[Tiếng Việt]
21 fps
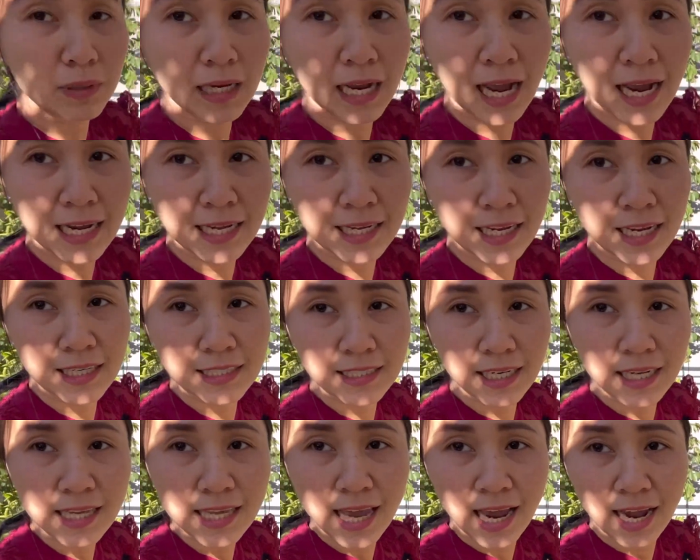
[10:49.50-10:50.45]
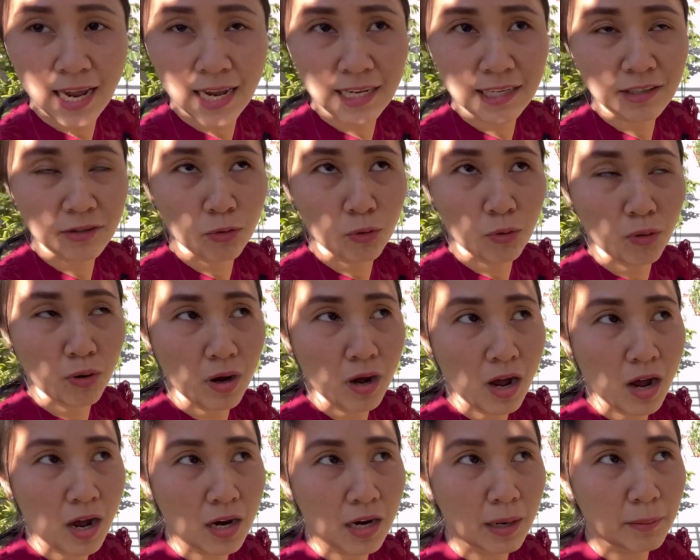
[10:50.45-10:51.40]
cay ha, trái dài của
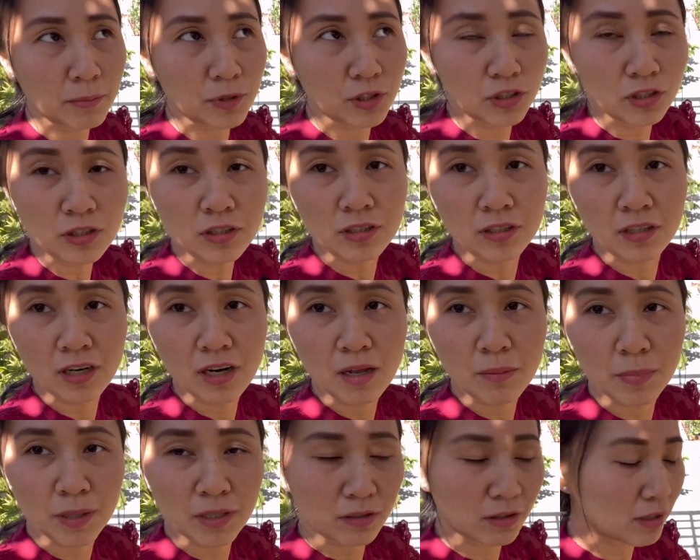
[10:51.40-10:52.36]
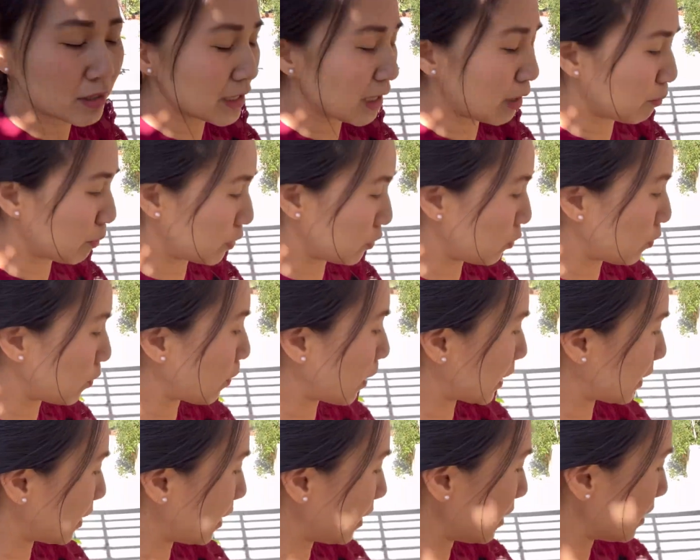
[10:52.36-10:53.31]
năm trước nữa mình có trồng mình thu
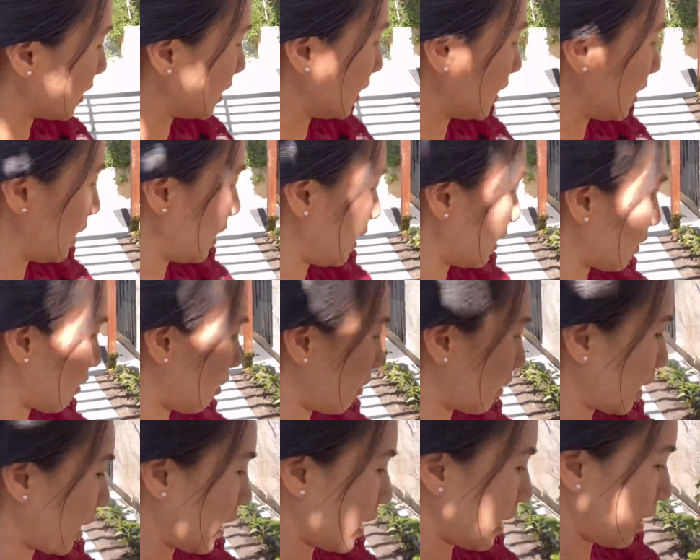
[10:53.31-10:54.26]
hoạch đó. Còn đây